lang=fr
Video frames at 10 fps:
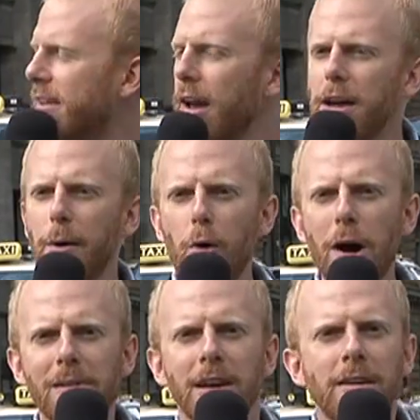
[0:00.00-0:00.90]
derrière
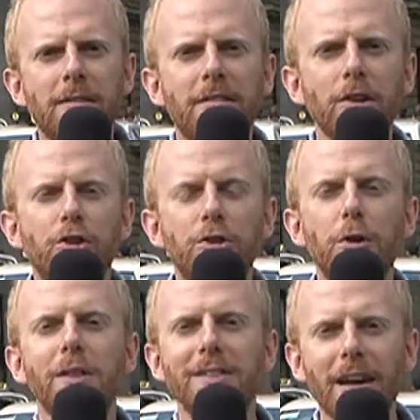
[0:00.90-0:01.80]
moi. Il s'agit
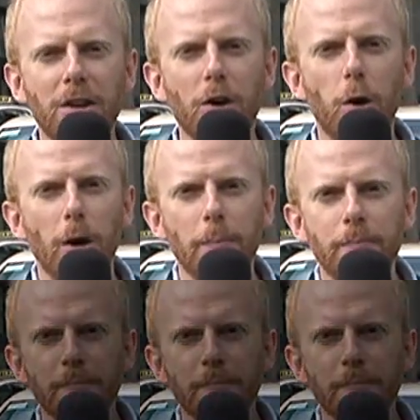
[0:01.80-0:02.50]
de Nightcall.